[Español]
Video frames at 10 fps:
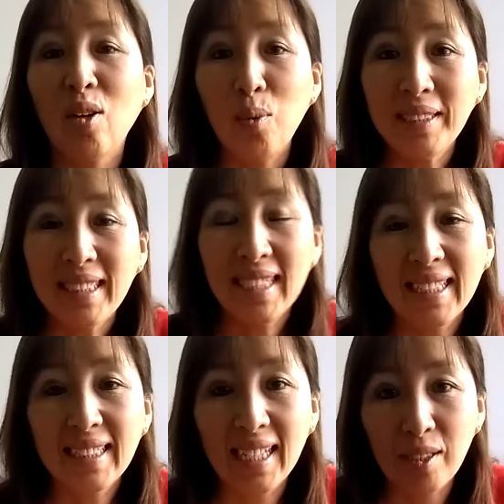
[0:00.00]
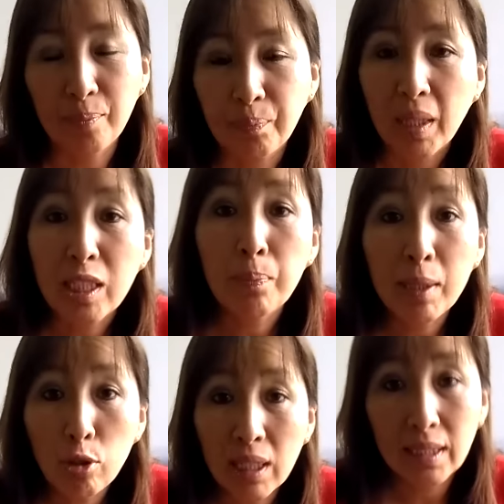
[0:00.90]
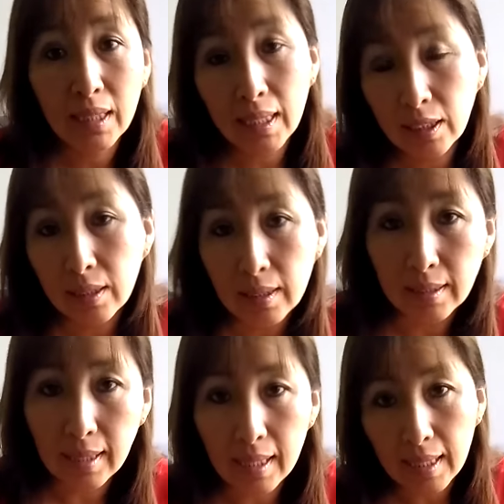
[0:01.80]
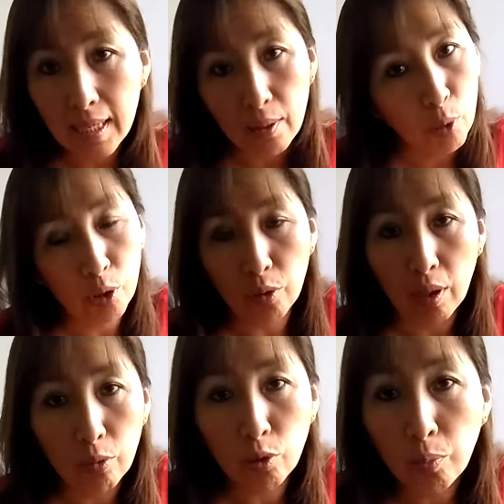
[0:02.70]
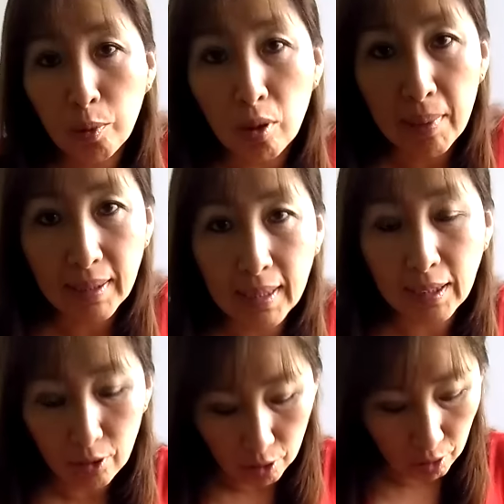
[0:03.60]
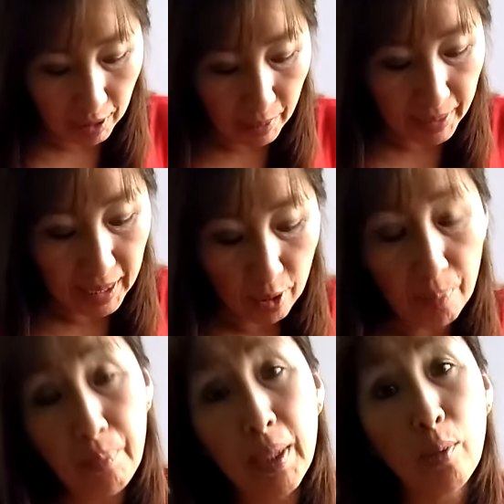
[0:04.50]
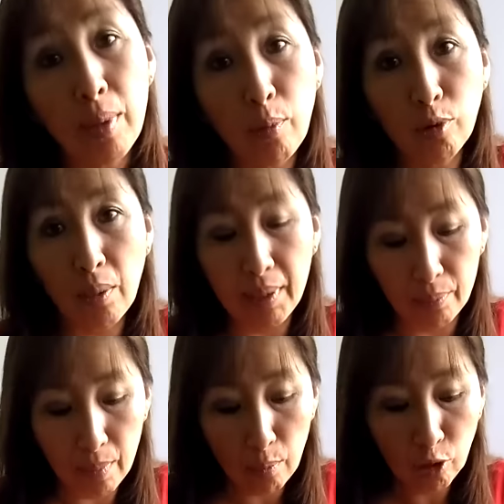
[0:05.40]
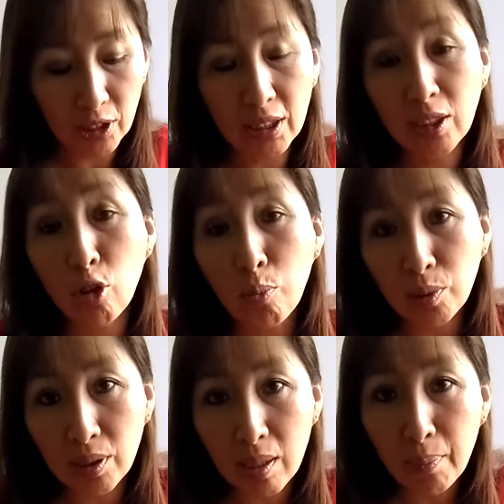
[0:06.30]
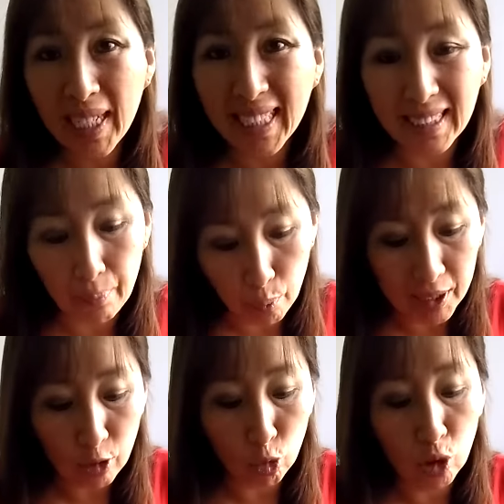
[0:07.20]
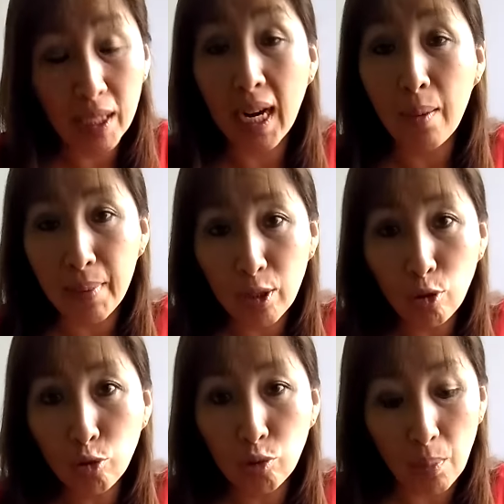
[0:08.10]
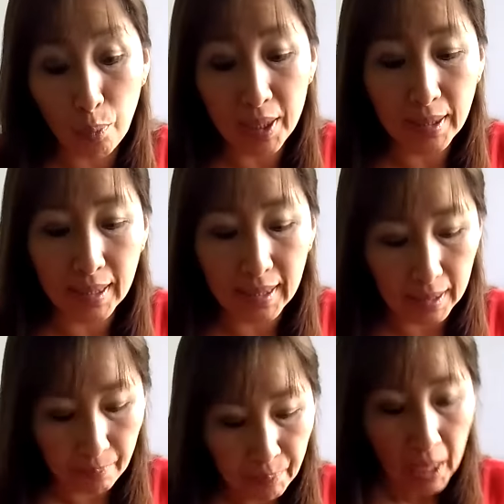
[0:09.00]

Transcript: ¿Cómo están? ¿Qué tal? Espero que sí este, salga, ah, bueno, algunos problemas técnicos con el video, pero vamos a ver, vamos a hacer todo lo posible para que se pueda escuchar, al menos se pueda entender.